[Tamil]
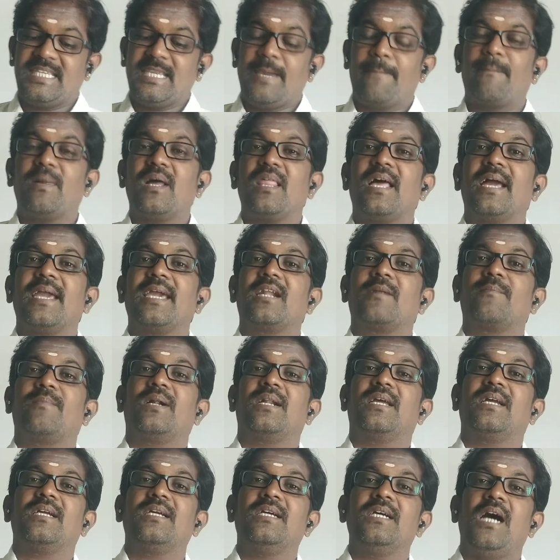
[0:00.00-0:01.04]
எண்பதாயிரம்
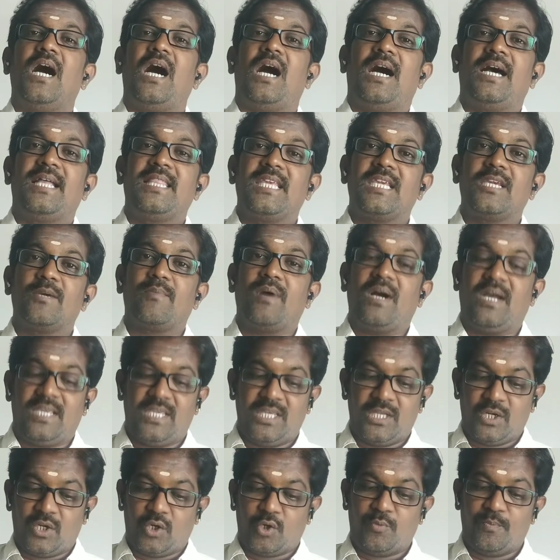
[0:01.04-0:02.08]
மடங்கு அதிகமாக
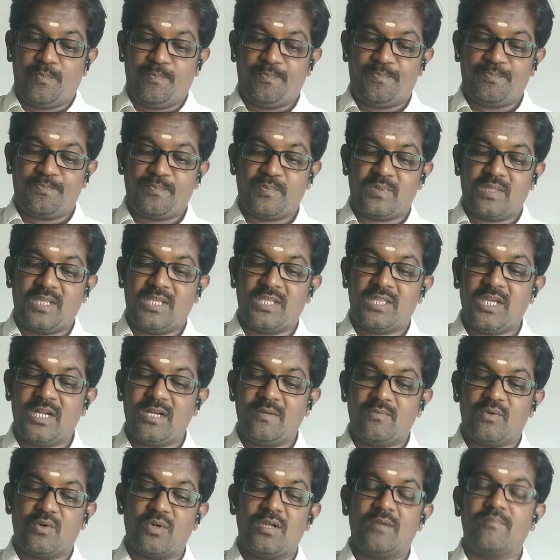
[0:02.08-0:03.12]
இருக்கும்
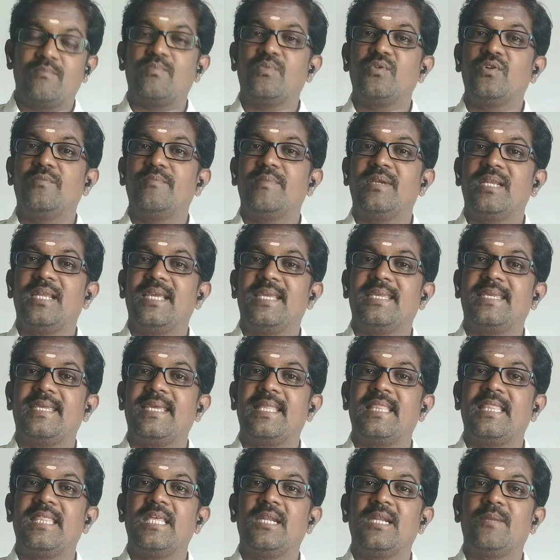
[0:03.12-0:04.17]
இதன் மூலம் பூமியில
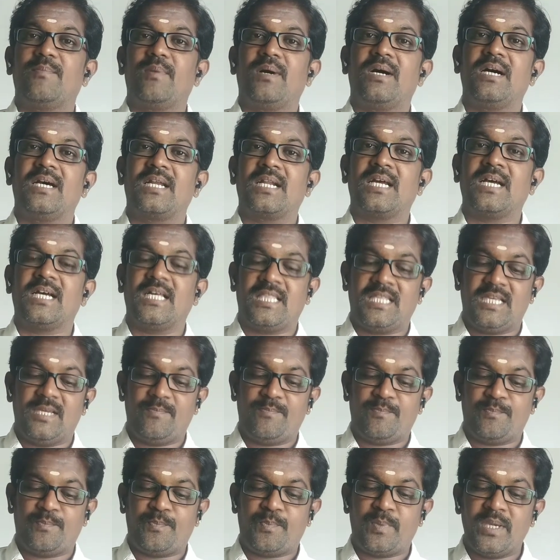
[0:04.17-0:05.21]
எதிர்பாராத
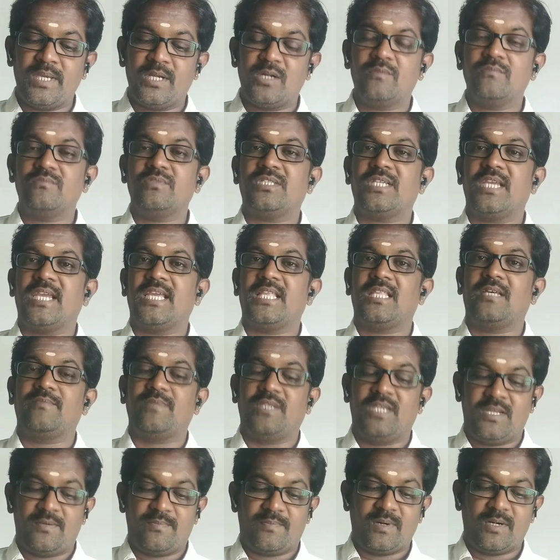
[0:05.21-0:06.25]
பெரும் சேதம்
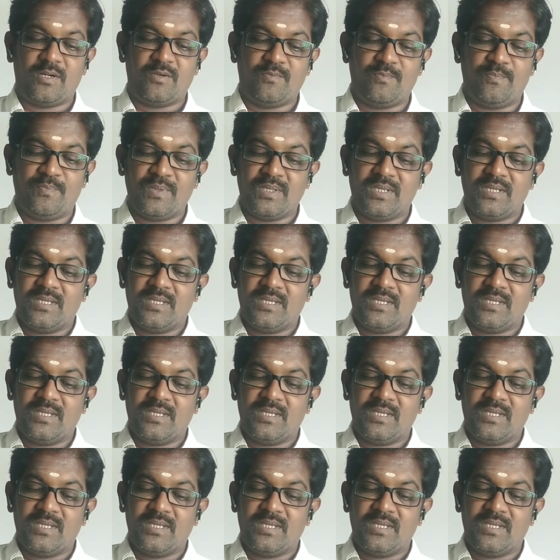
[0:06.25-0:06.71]
ஏற்படும்